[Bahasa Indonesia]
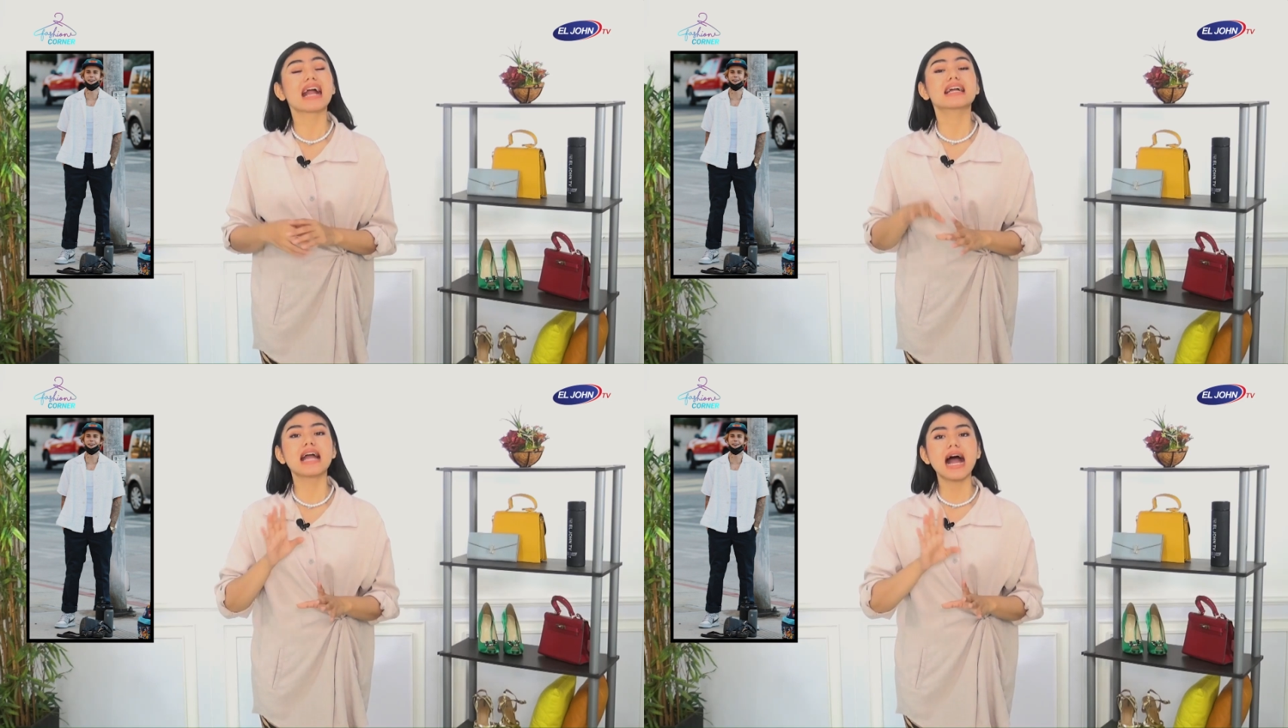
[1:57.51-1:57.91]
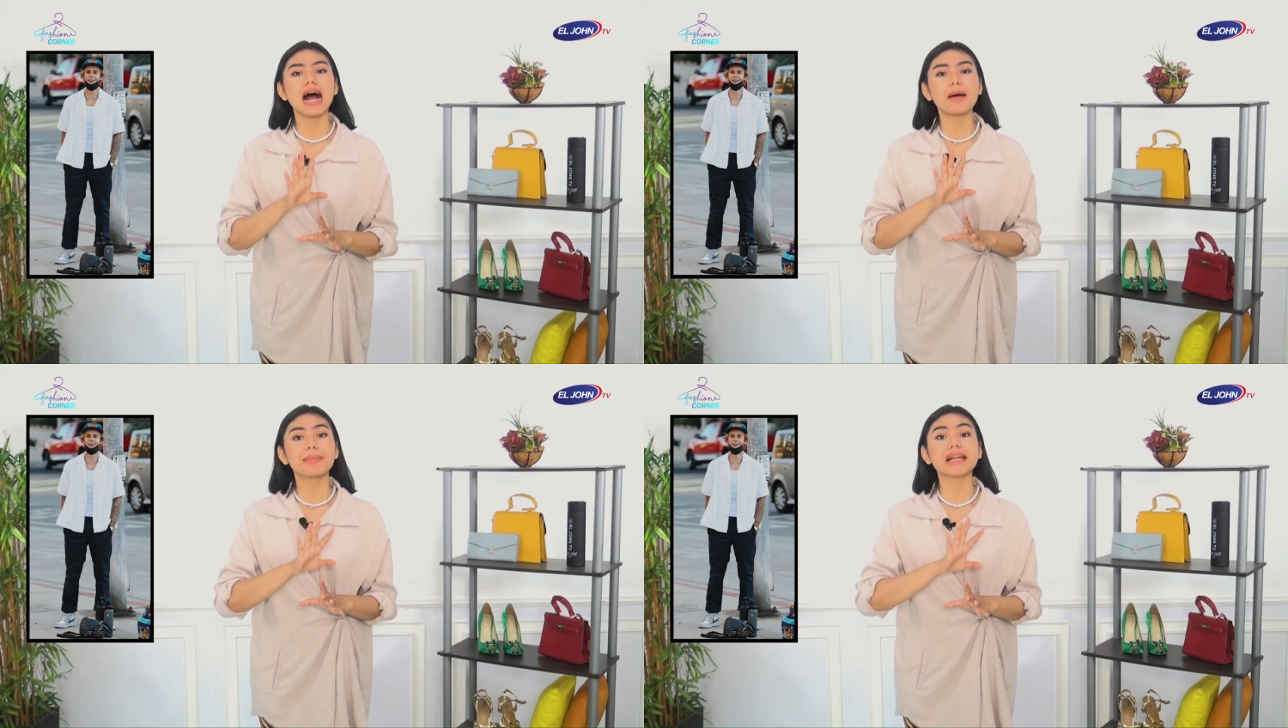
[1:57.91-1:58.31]

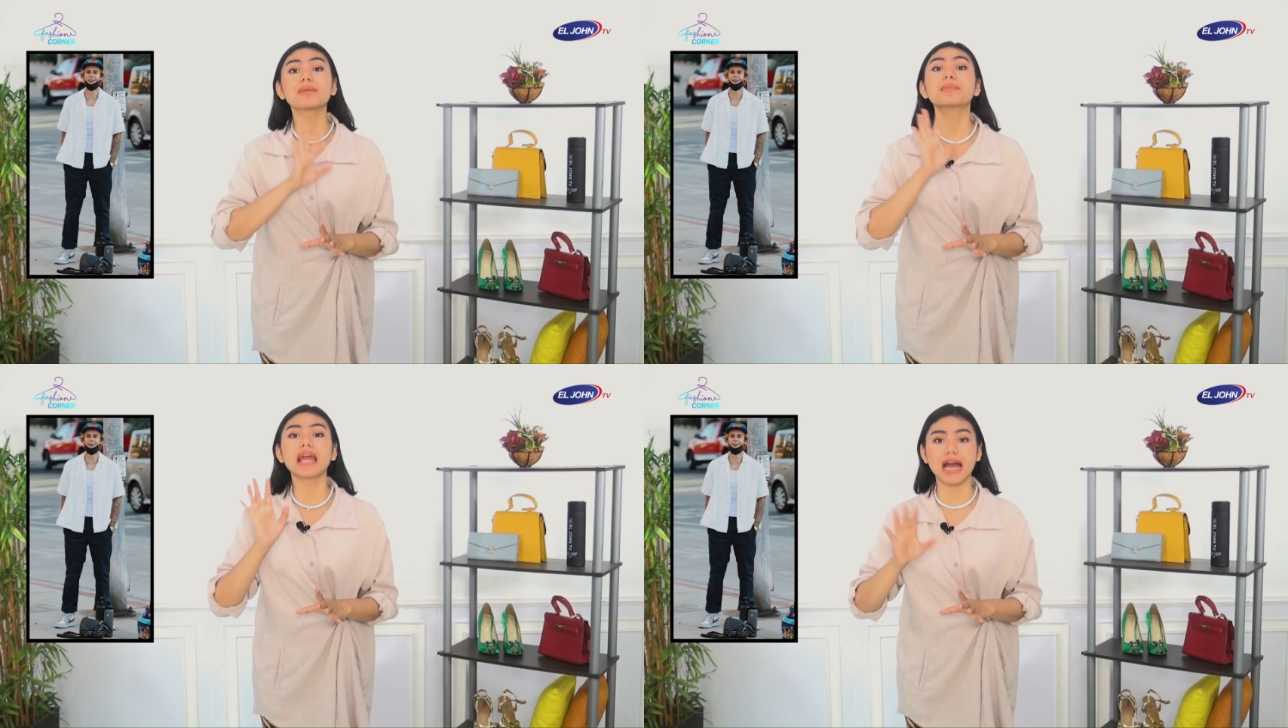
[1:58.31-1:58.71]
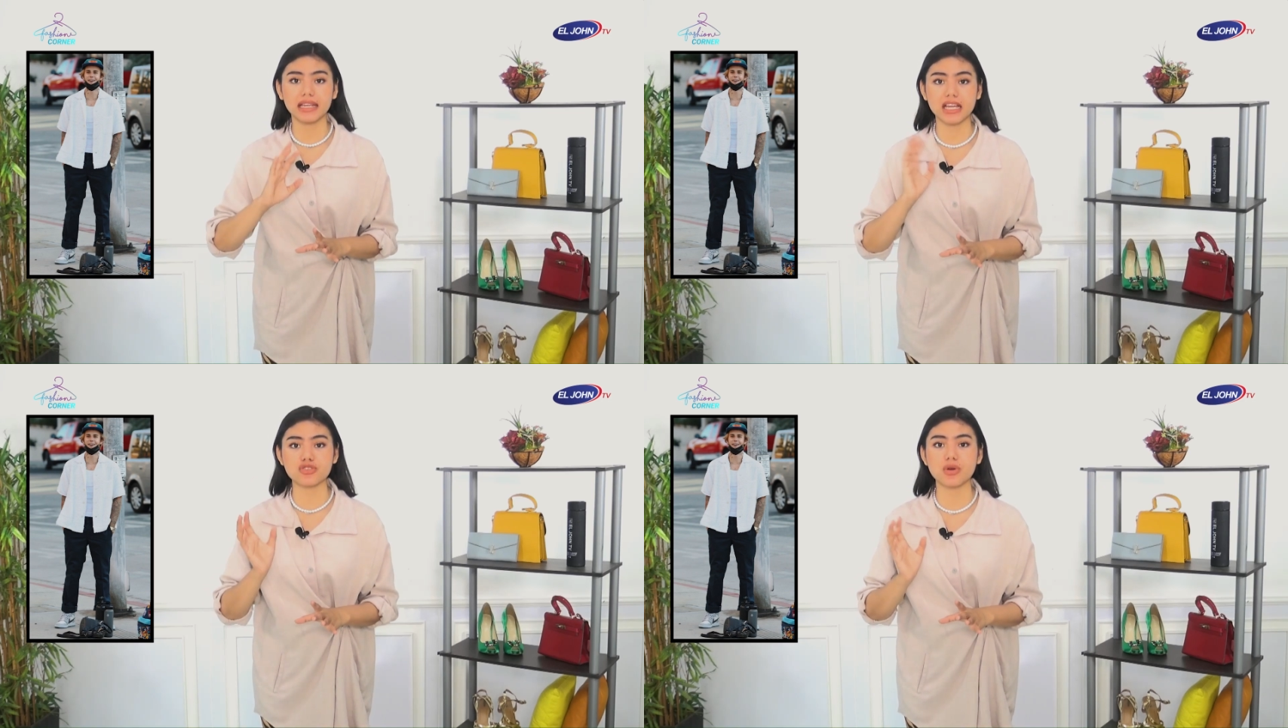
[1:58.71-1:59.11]
gak
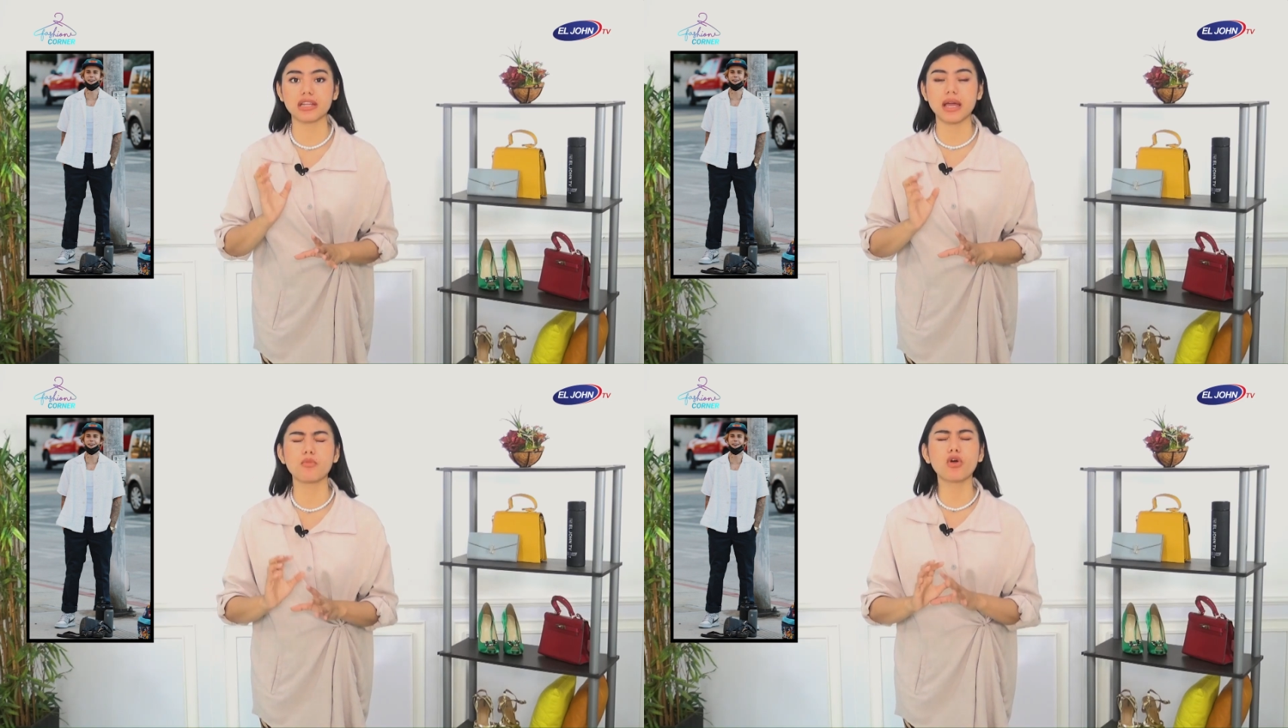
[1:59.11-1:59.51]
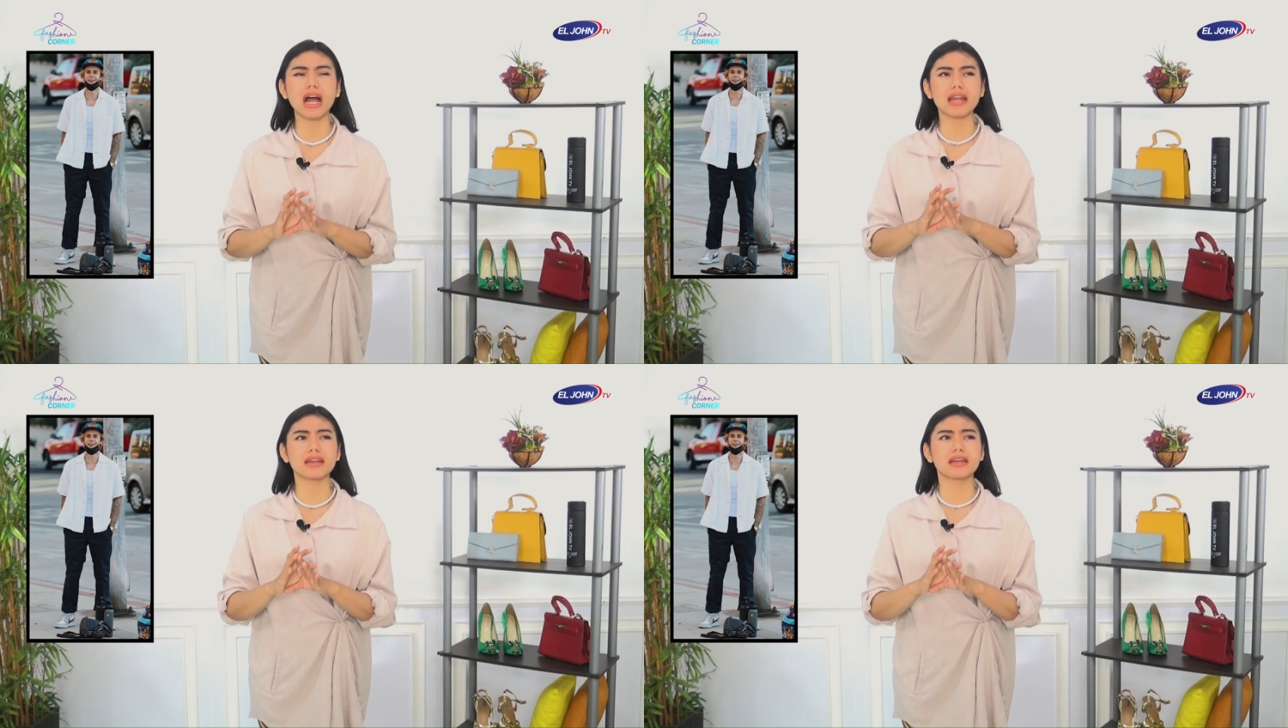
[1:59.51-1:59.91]
berlebihan casualnya
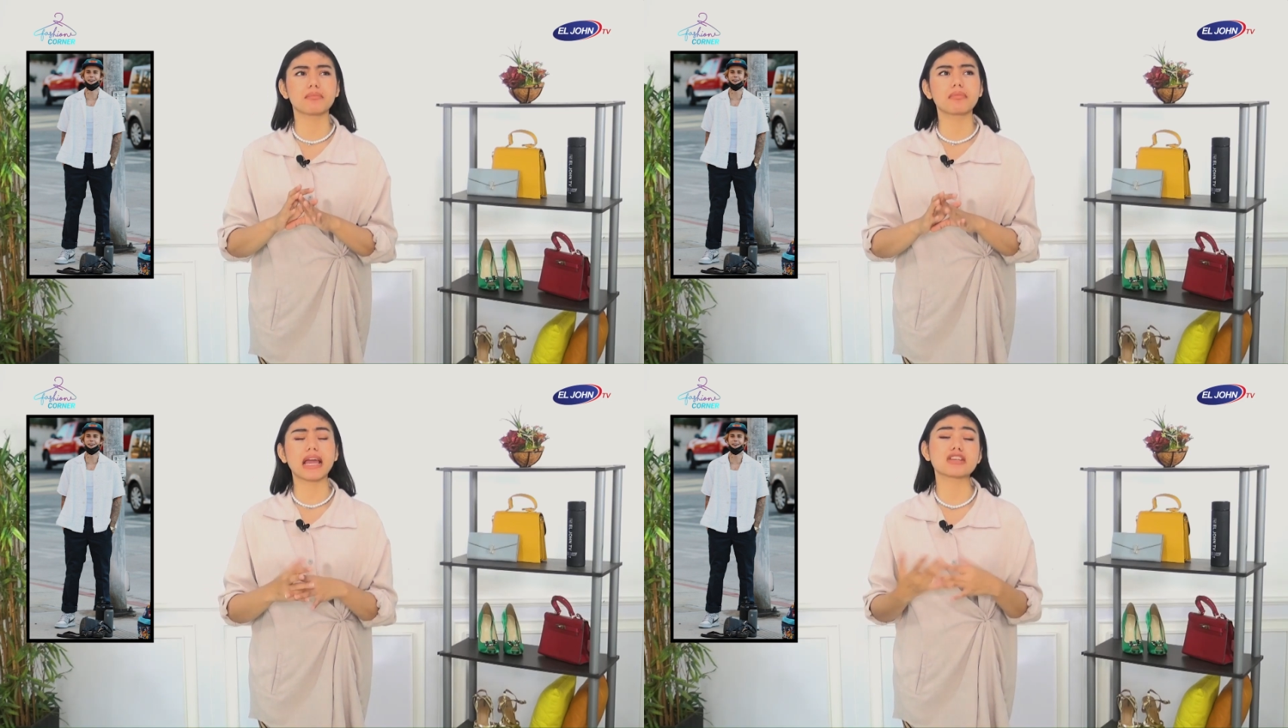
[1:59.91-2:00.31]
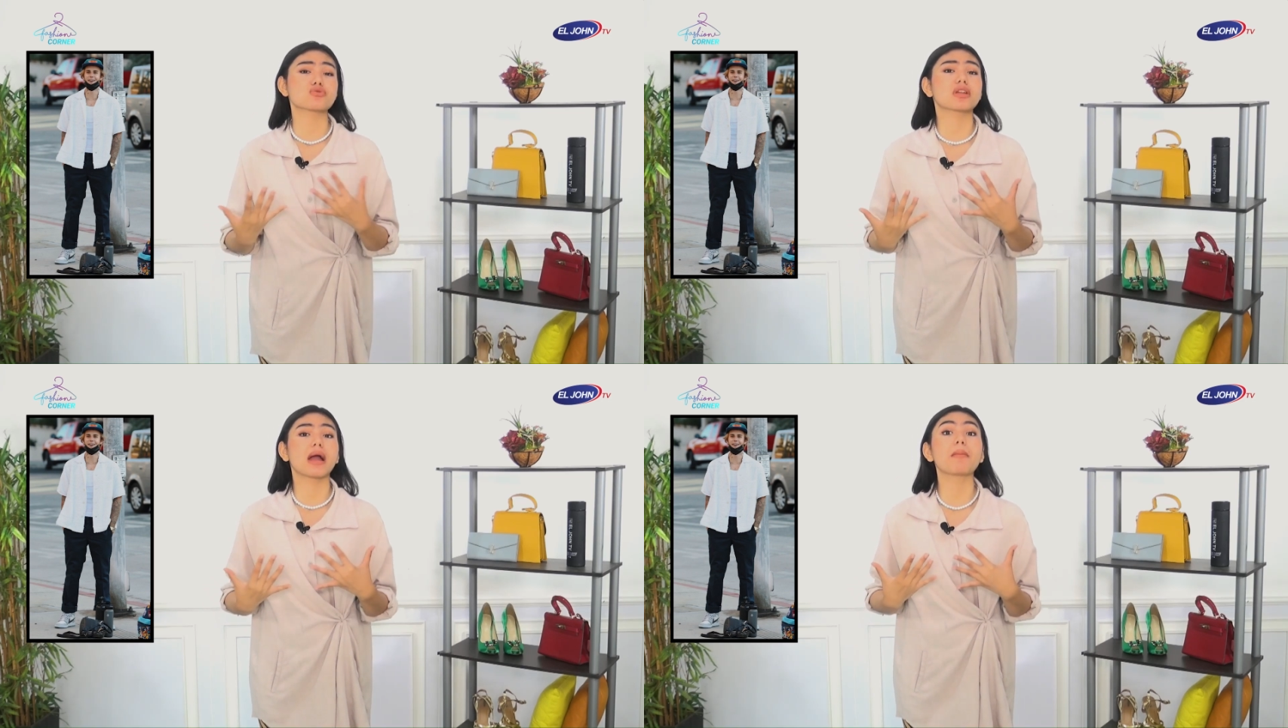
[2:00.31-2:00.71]
bukan
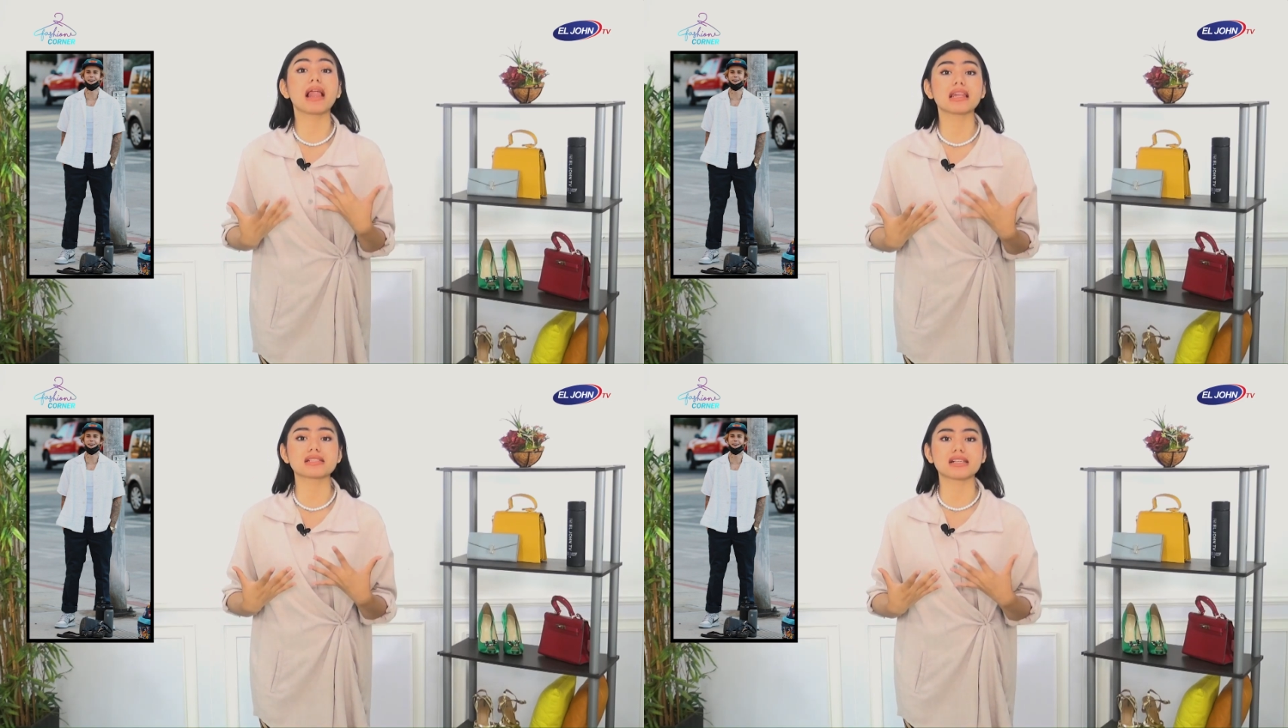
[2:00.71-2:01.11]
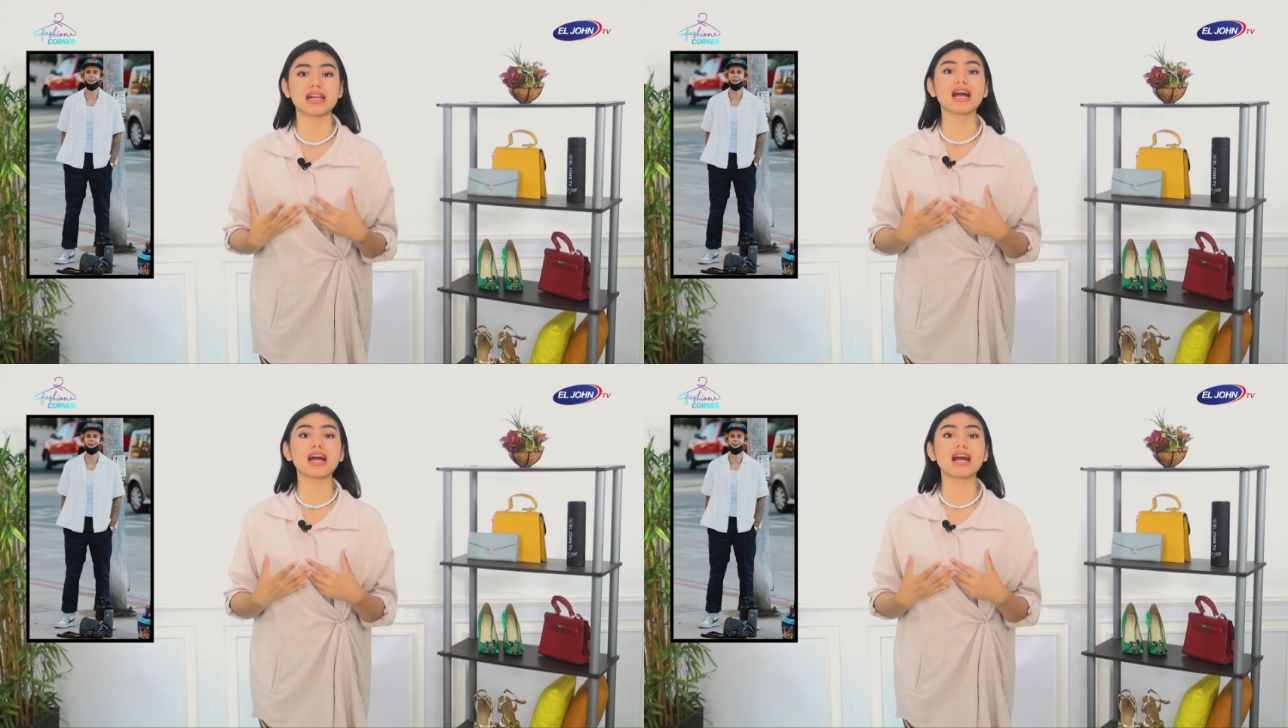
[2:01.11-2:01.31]
casual yang malas karena